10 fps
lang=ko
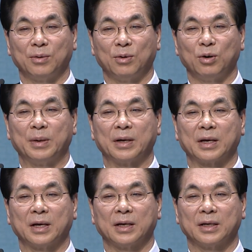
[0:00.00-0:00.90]

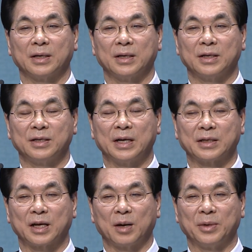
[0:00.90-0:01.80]
올바르게
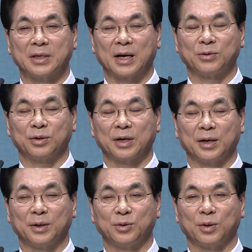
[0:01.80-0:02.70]
신앙생활하며 살아갈 수 있게
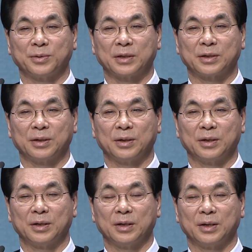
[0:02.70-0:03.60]
하여 주옵소서.
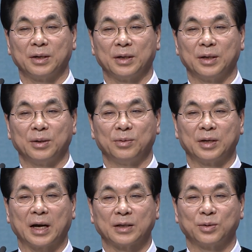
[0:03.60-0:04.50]
우리
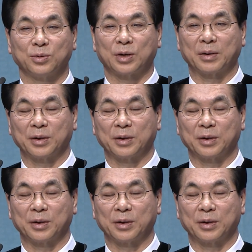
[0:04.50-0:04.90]
다 같이 통솔하며